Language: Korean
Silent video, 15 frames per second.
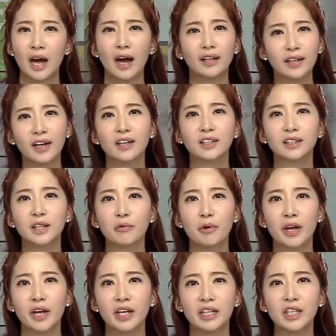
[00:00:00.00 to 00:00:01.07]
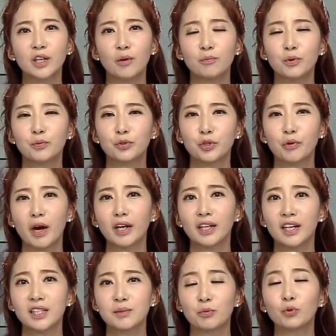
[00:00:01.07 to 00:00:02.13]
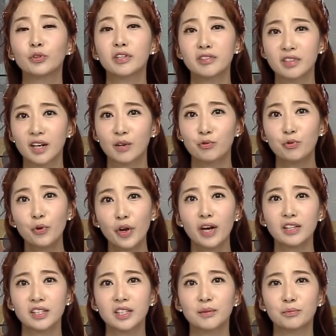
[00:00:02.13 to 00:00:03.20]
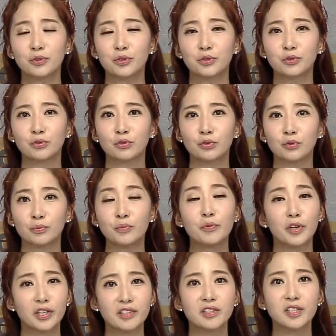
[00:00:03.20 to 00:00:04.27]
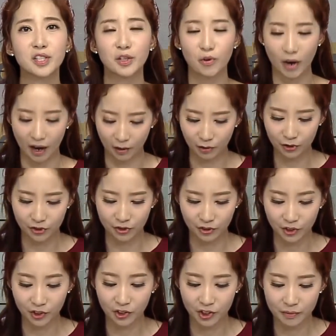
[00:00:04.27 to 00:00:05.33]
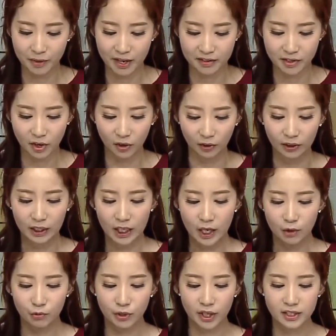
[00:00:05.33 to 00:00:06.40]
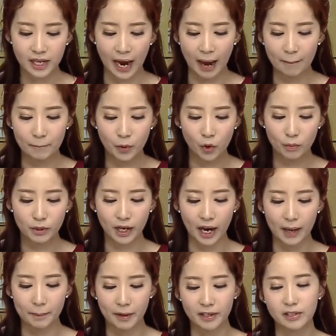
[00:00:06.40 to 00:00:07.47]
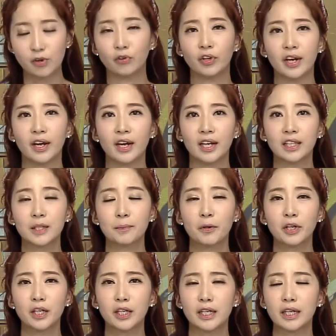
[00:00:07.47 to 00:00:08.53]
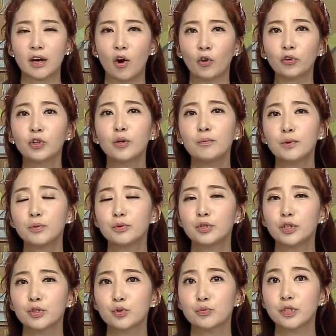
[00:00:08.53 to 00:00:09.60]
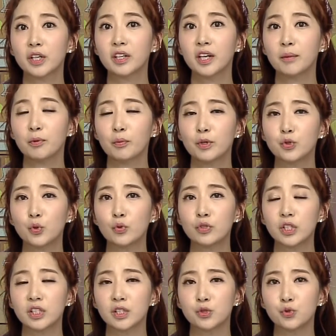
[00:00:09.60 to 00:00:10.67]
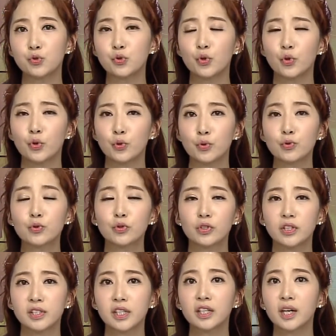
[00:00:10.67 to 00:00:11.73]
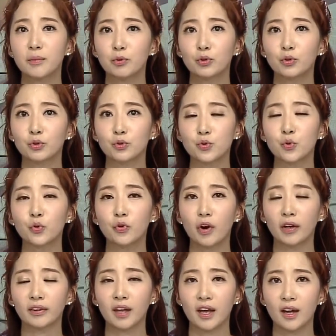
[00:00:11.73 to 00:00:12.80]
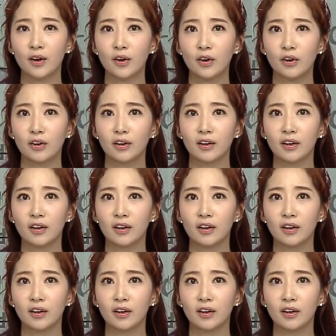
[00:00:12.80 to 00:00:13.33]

아 내가 그때 왜 이런 부분을 확인하지 못했을까 후회하시는 분들도 분명히 있으실 것 같거든요. 그런 의미에서 우리가 이제 안보험을 가입하기 전에 특별히 어떤 부분을 좀 체크해 보면 좋은지 그 중요 요소들을 체크해 보는 것도 좋을 것 같아요.